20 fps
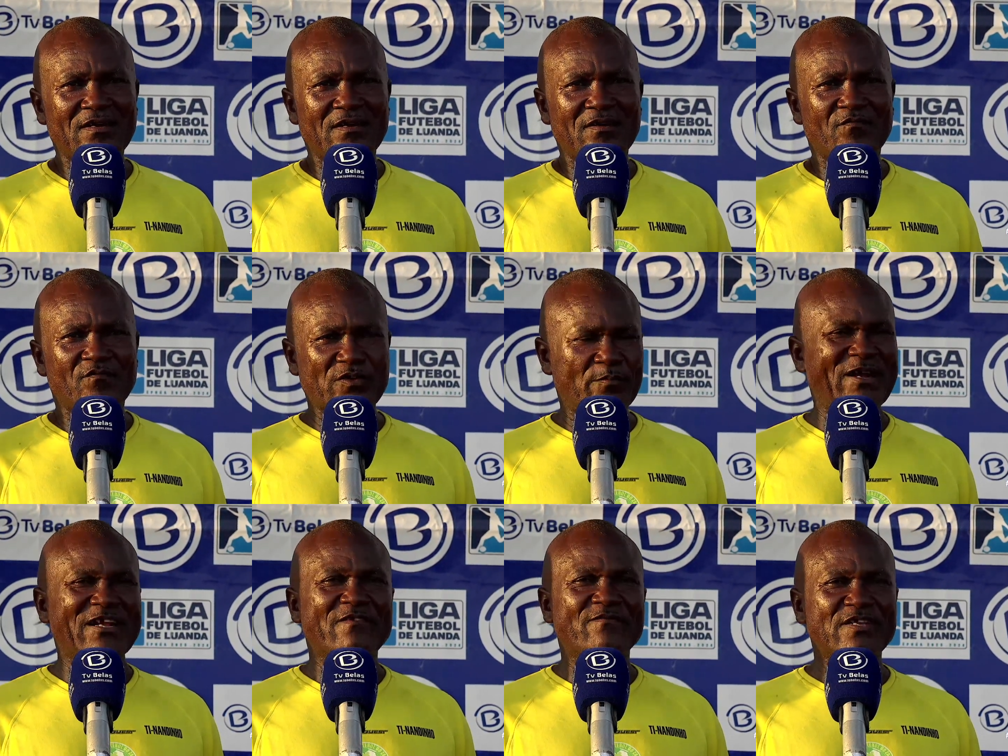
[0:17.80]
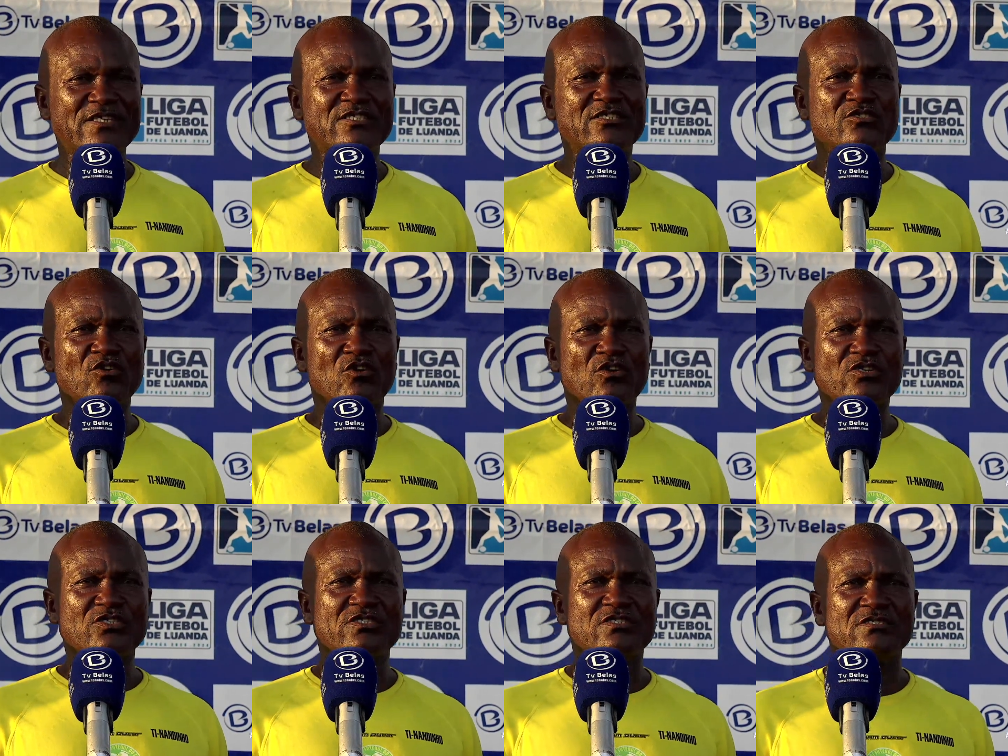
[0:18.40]
Foram mais felizes que
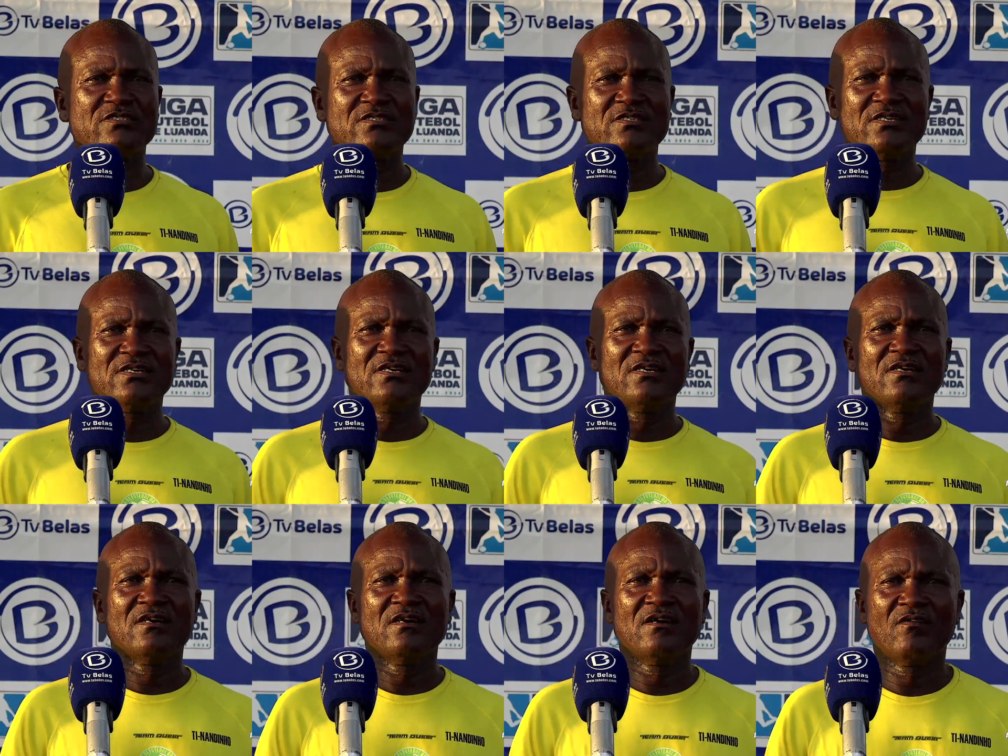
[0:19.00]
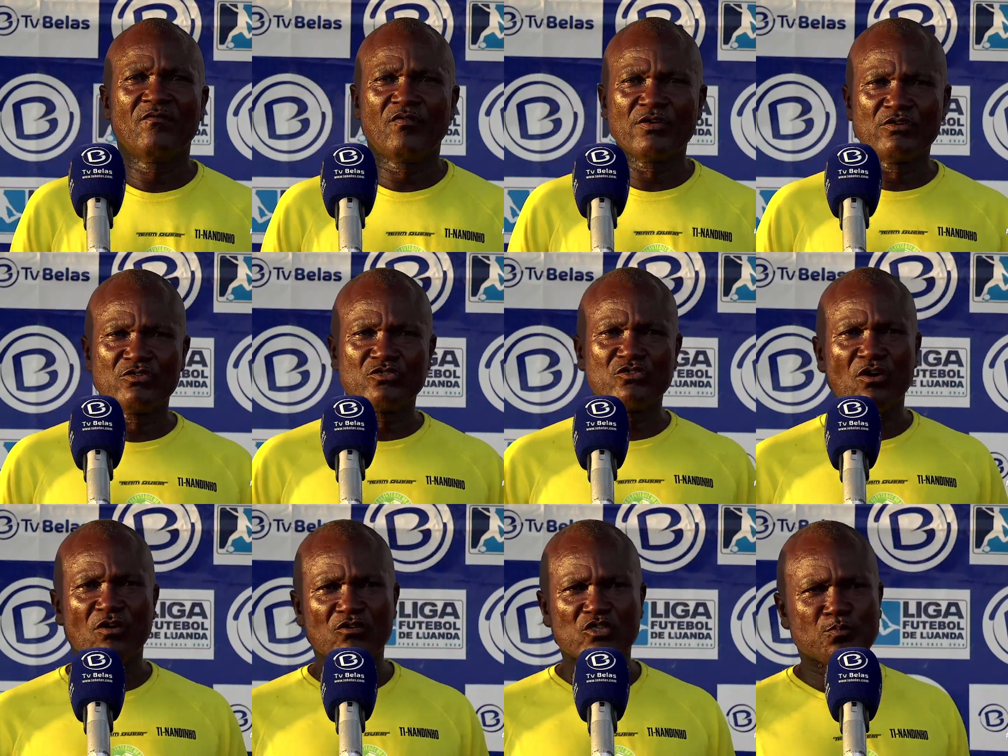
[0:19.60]
nós. Foi um
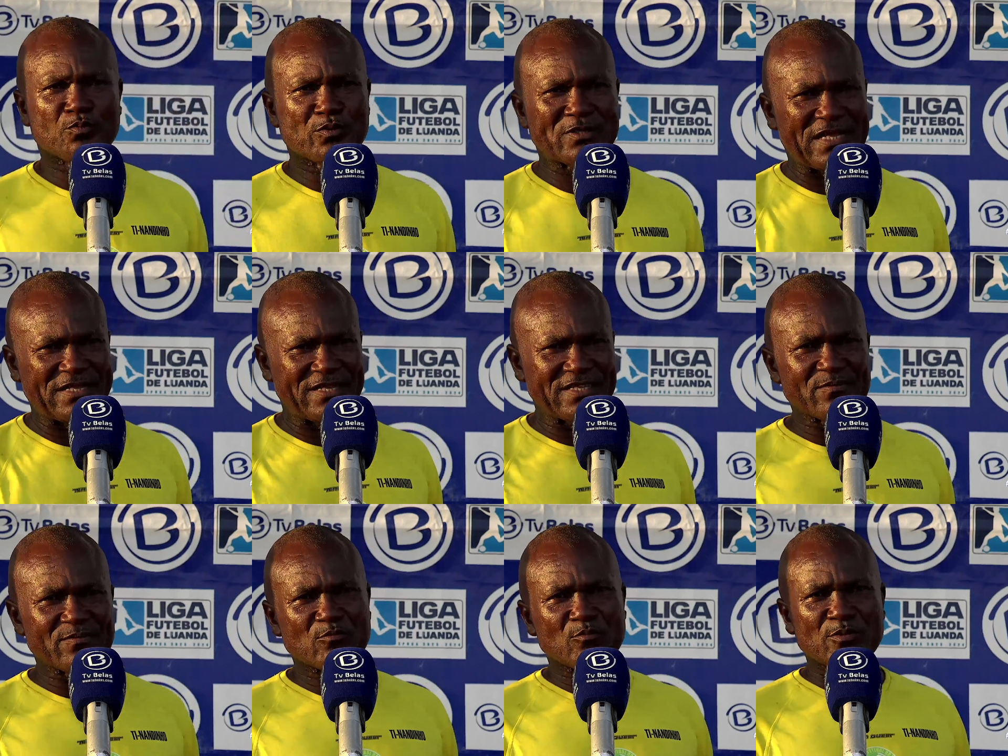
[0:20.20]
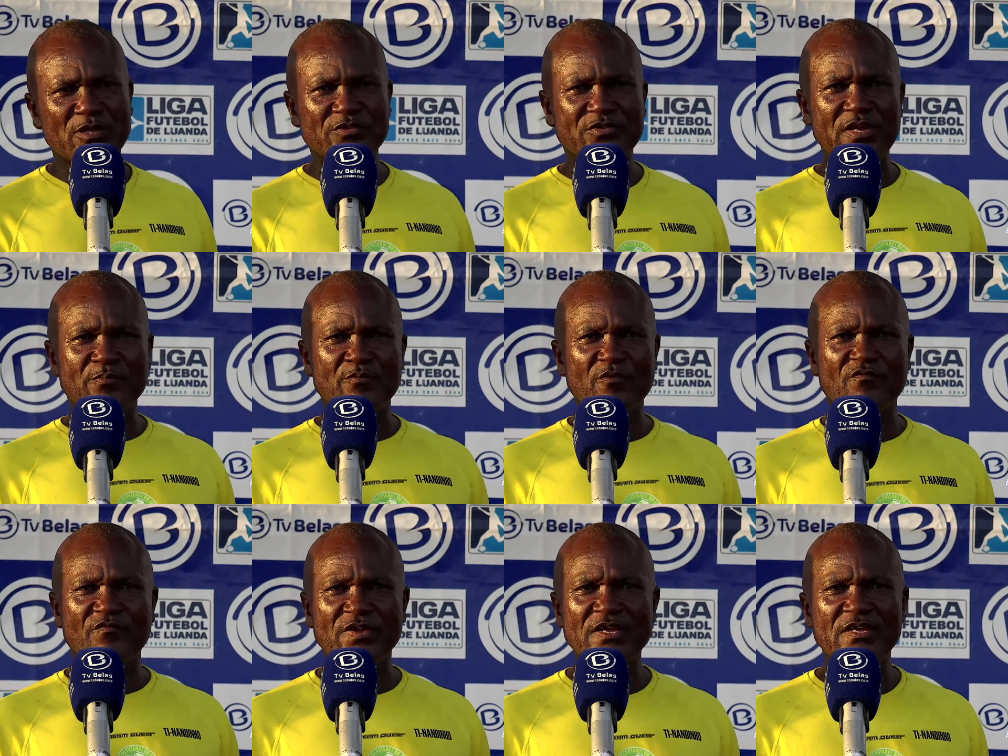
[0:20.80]
jogo disputadíssimo do princípio ao
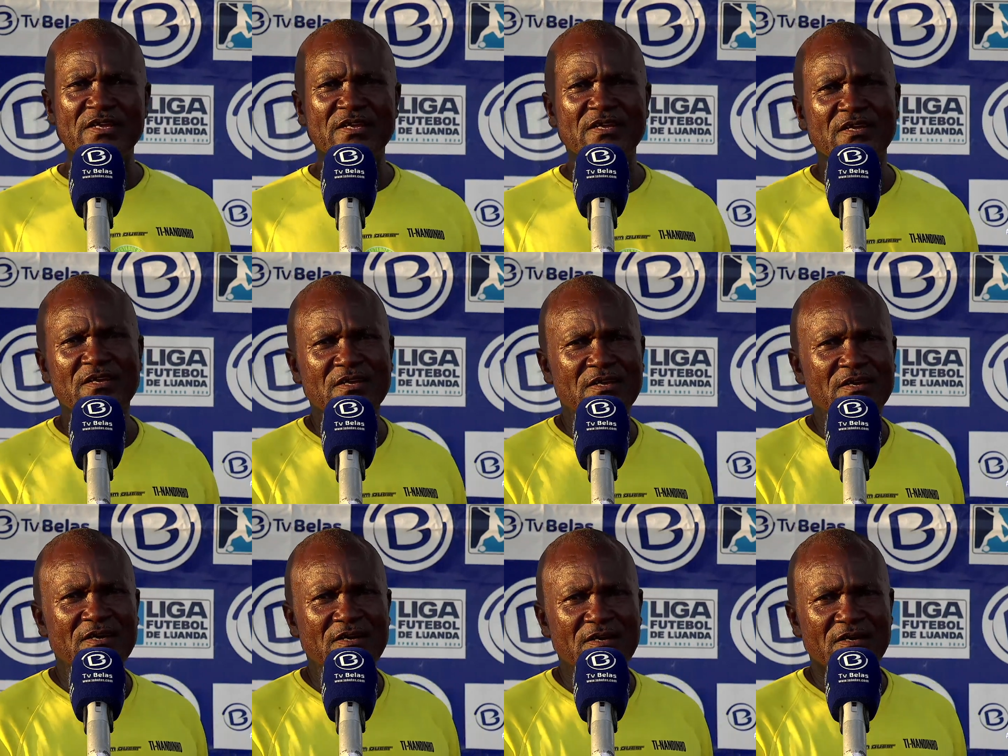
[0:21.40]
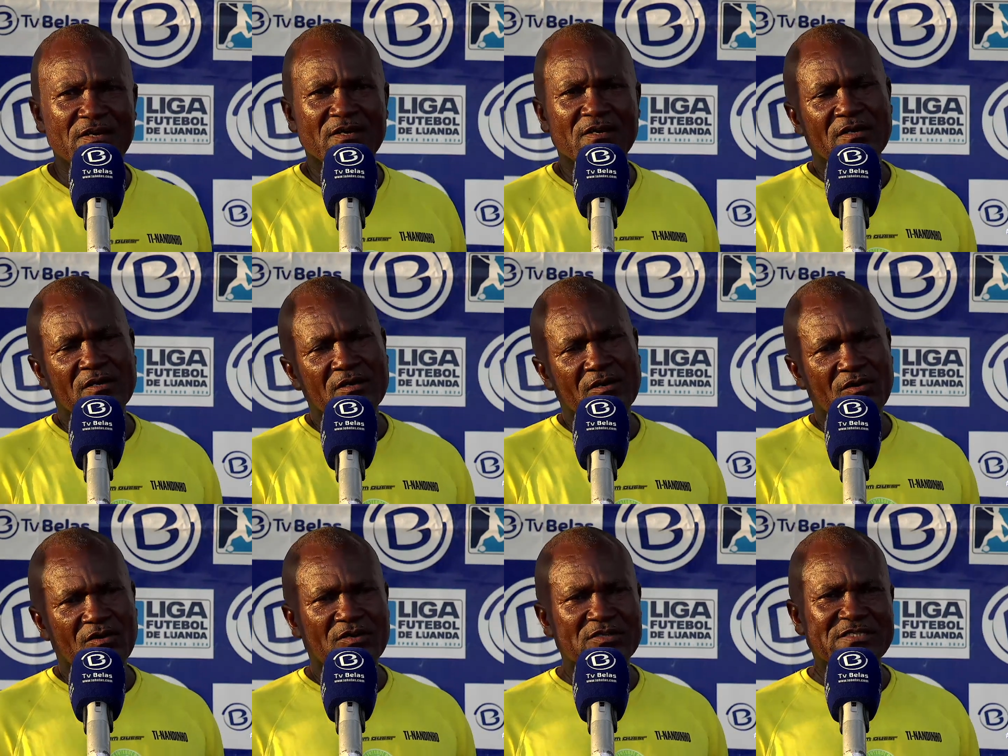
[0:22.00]
fim,
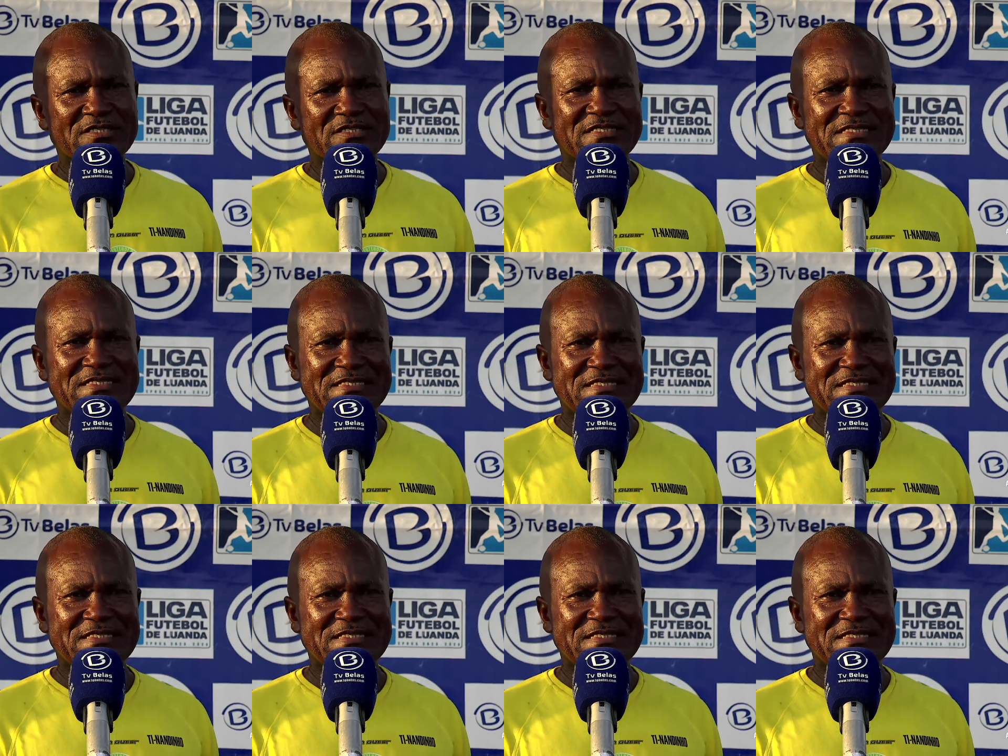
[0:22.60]
onde